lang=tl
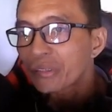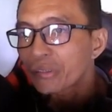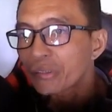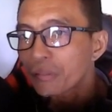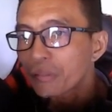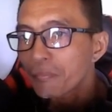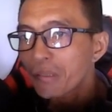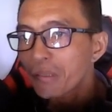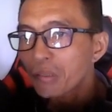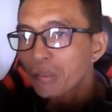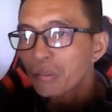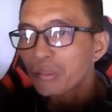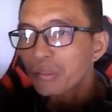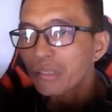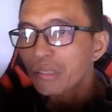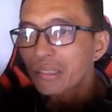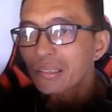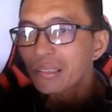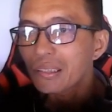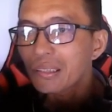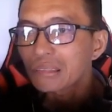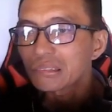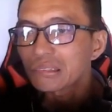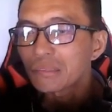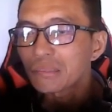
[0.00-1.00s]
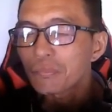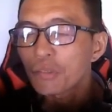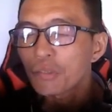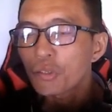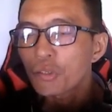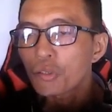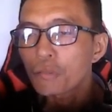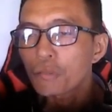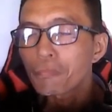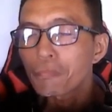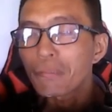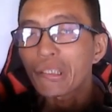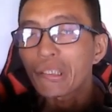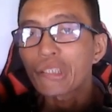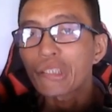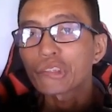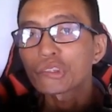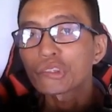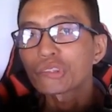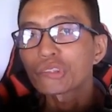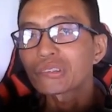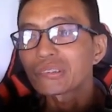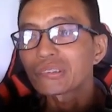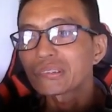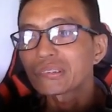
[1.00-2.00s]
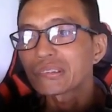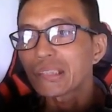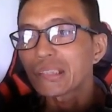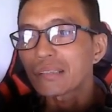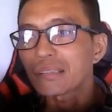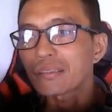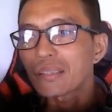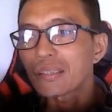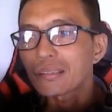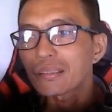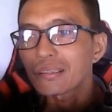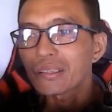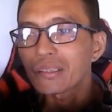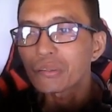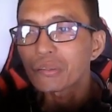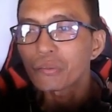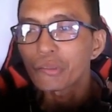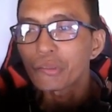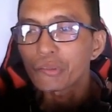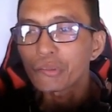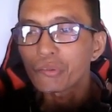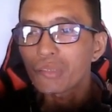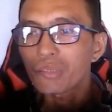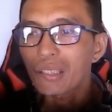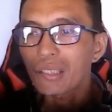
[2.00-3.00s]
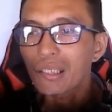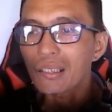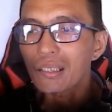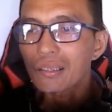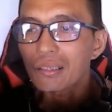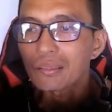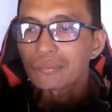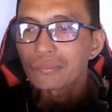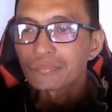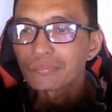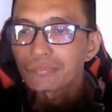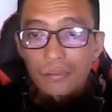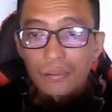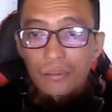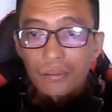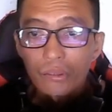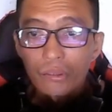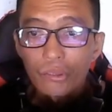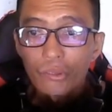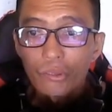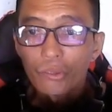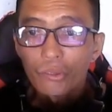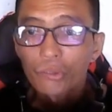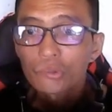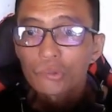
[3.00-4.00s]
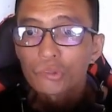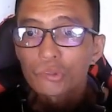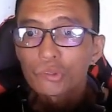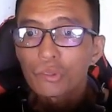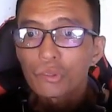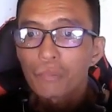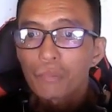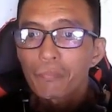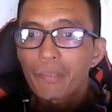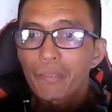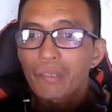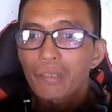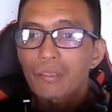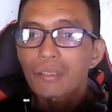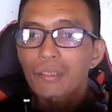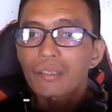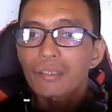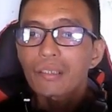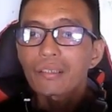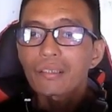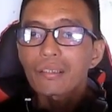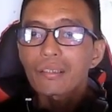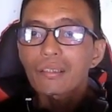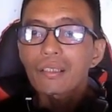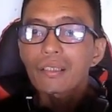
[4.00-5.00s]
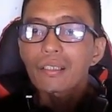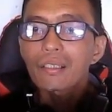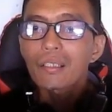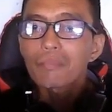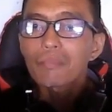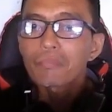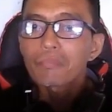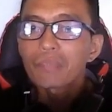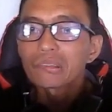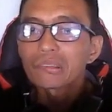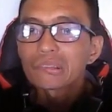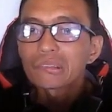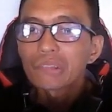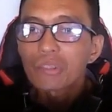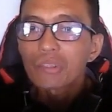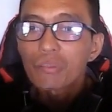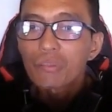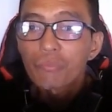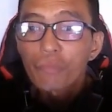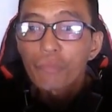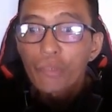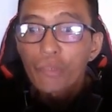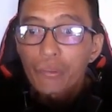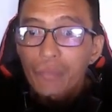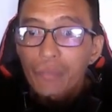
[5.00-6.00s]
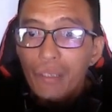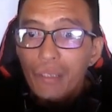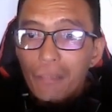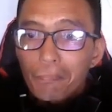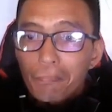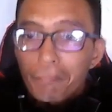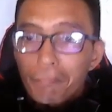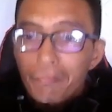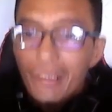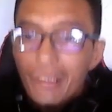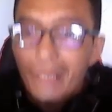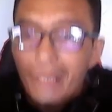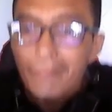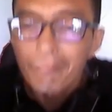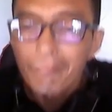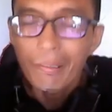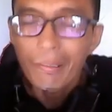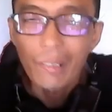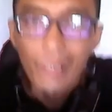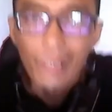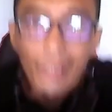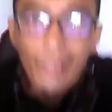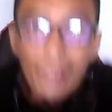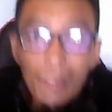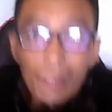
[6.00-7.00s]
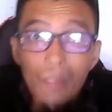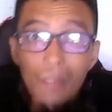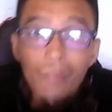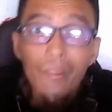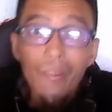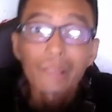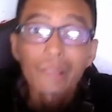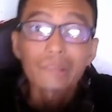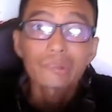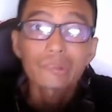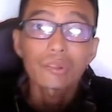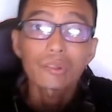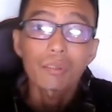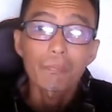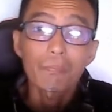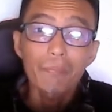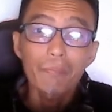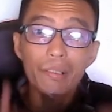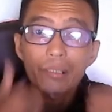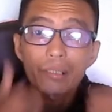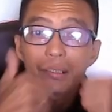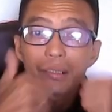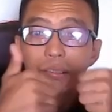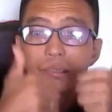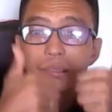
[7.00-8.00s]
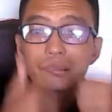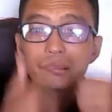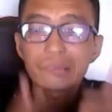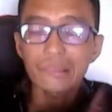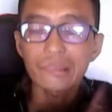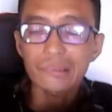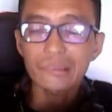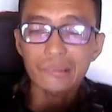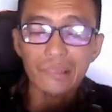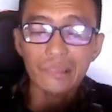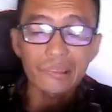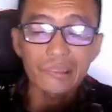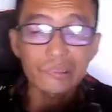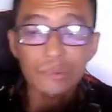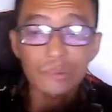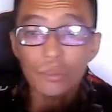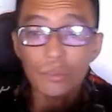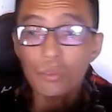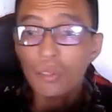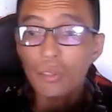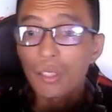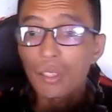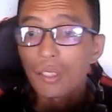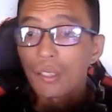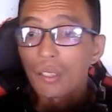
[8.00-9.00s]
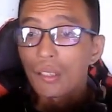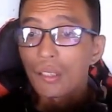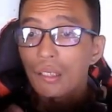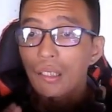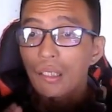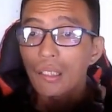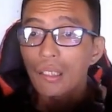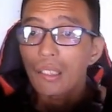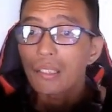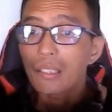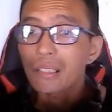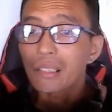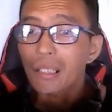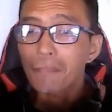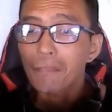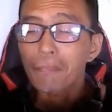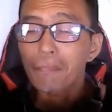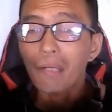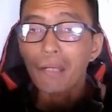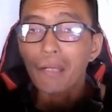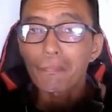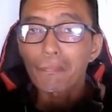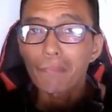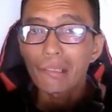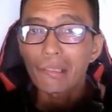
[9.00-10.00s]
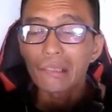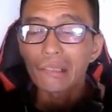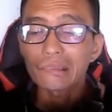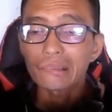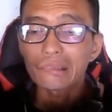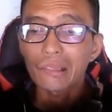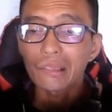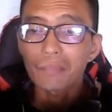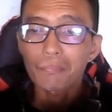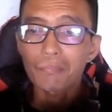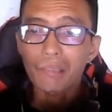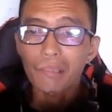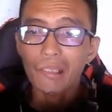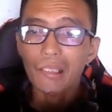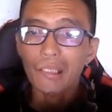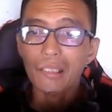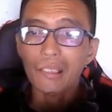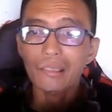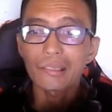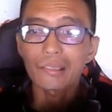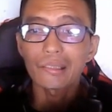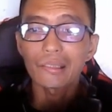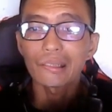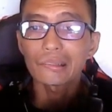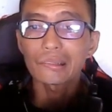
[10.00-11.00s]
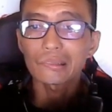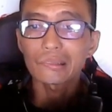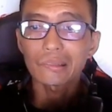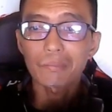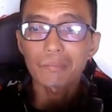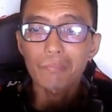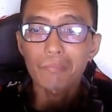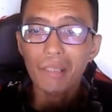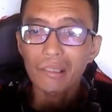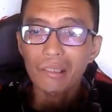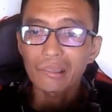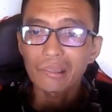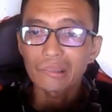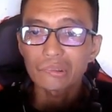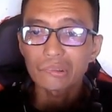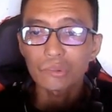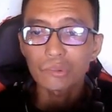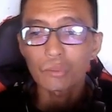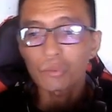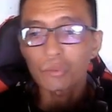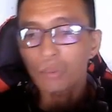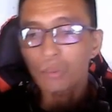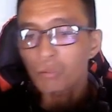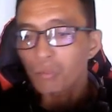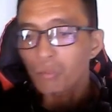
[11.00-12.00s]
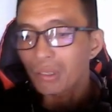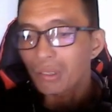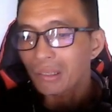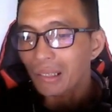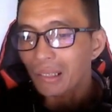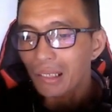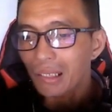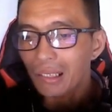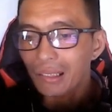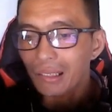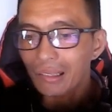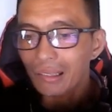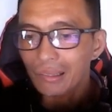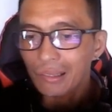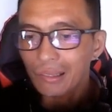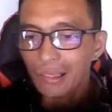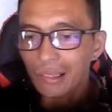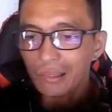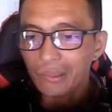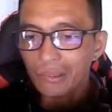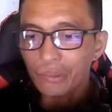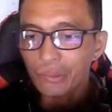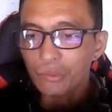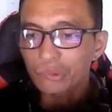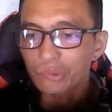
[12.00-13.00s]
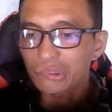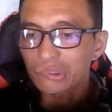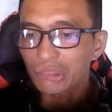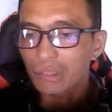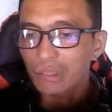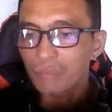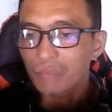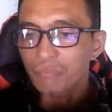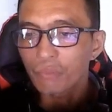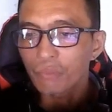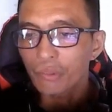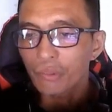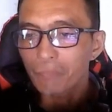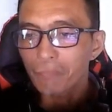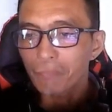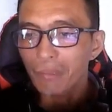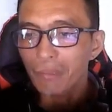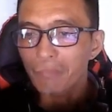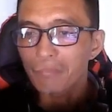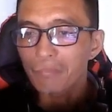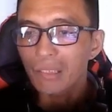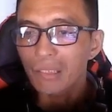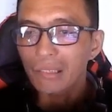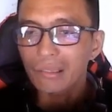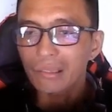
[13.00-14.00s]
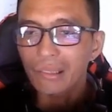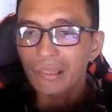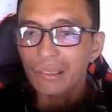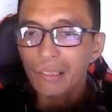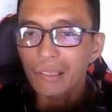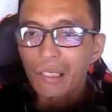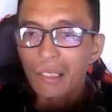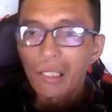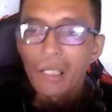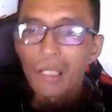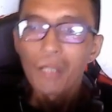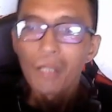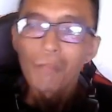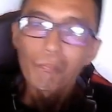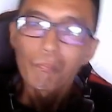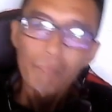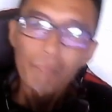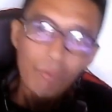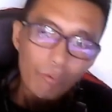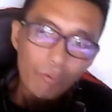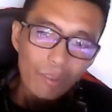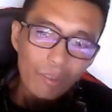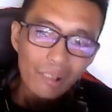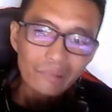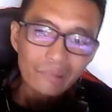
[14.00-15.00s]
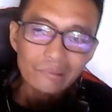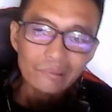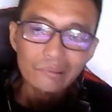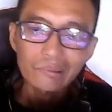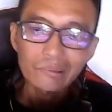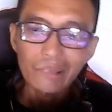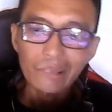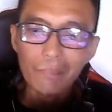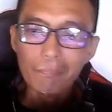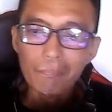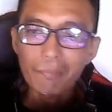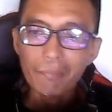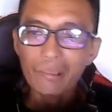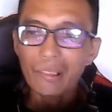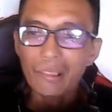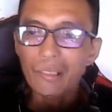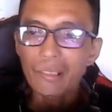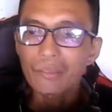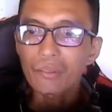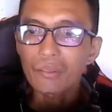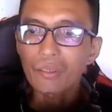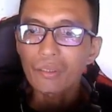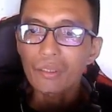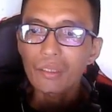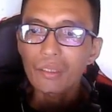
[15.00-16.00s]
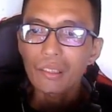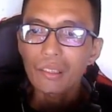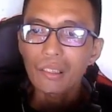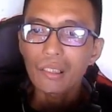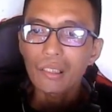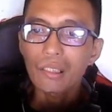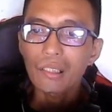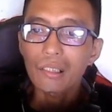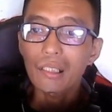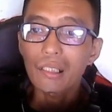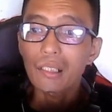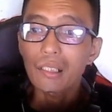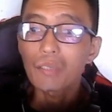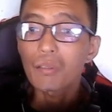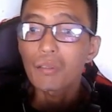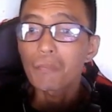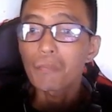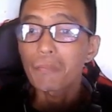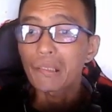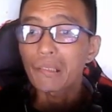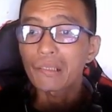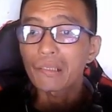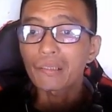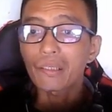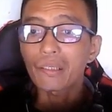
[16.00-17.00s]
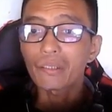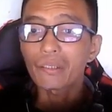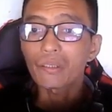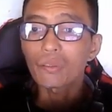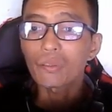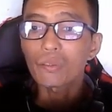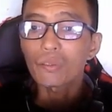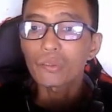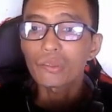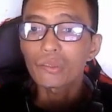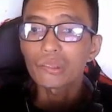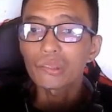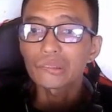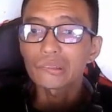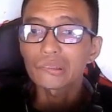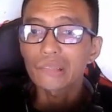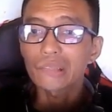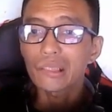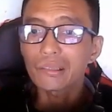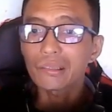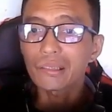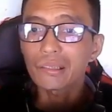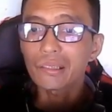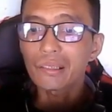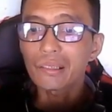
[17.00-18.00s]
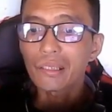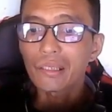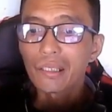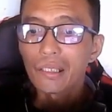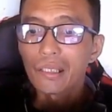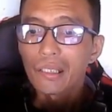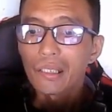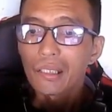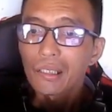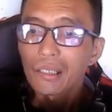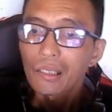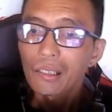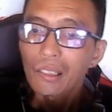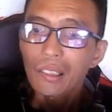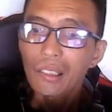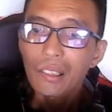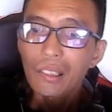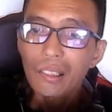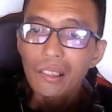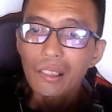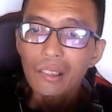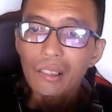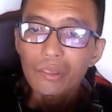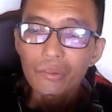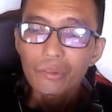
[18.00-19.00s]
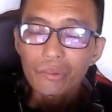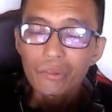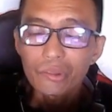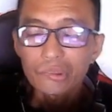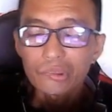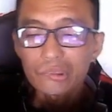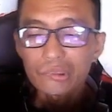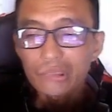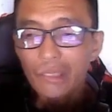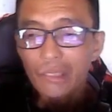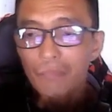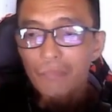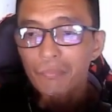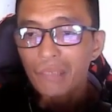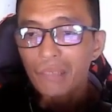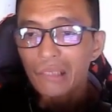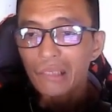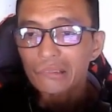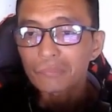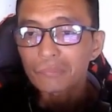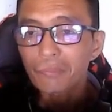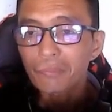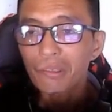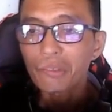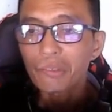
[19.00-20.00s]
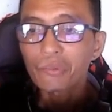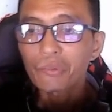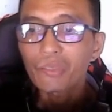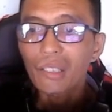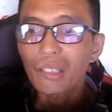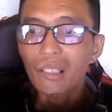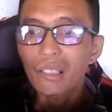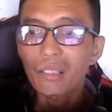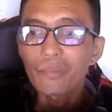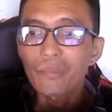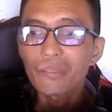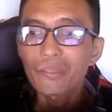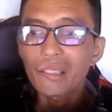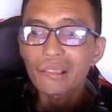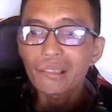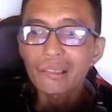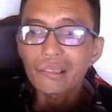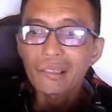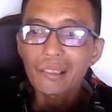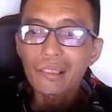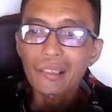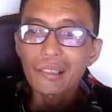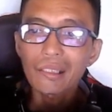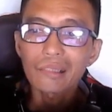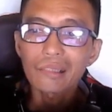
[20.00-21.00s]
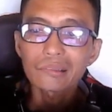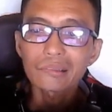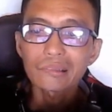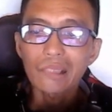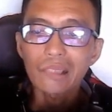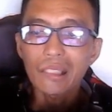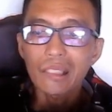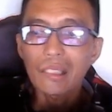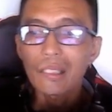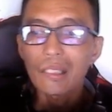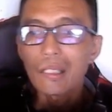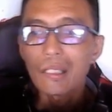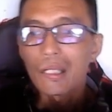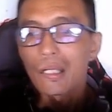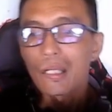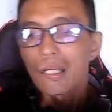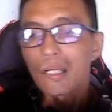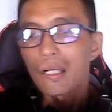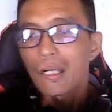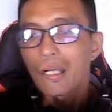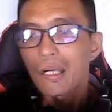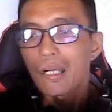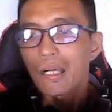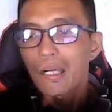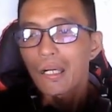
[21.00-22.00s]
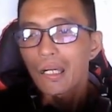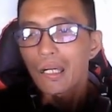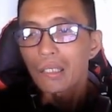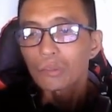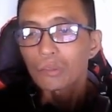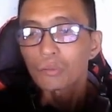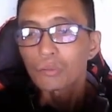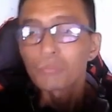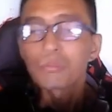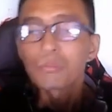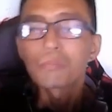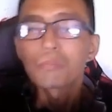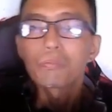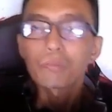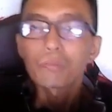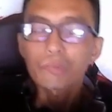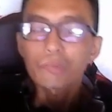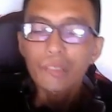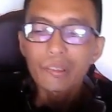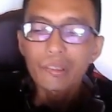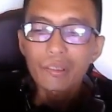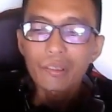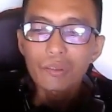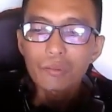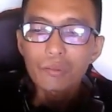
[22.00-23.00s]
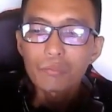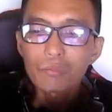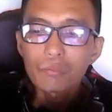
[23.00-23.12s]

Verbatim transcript: ito meron na tayong na-receive na notification. Check natin kung ito na nga. Ayun, so meron na tayong natanggap na 0.5. Okay, so very legit guys, no? Uh, napakabilis lang mag-release ng money. So nakuha na kagad natin yung 0.5 natin. Bukas, same pa din, no? Uh, gagawa pa rin tayo ng orders natin. Uh, same task pa rin yung gagawin natin hanggang sa uh, tumubo tayo ng